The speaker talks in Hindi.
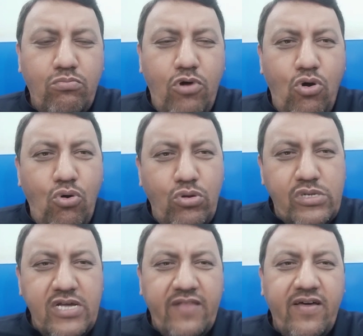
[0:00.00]
बहुत
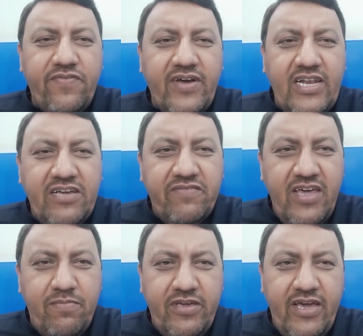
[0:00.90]
ज़्यादा तकलीफ दे
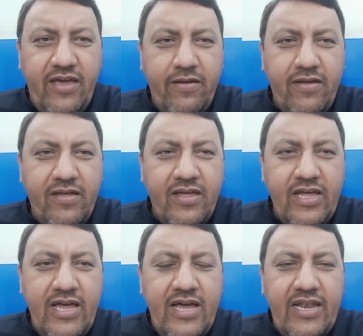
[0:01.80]
भी हैं
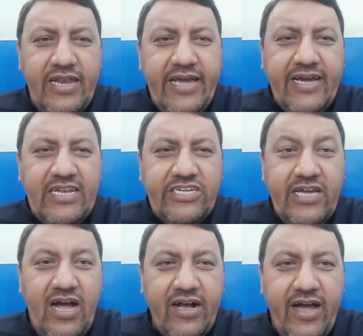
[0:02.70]
लेकिन ये
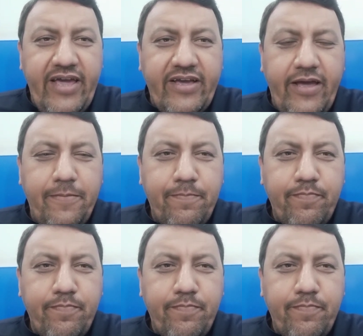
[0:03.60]
हकायक हैं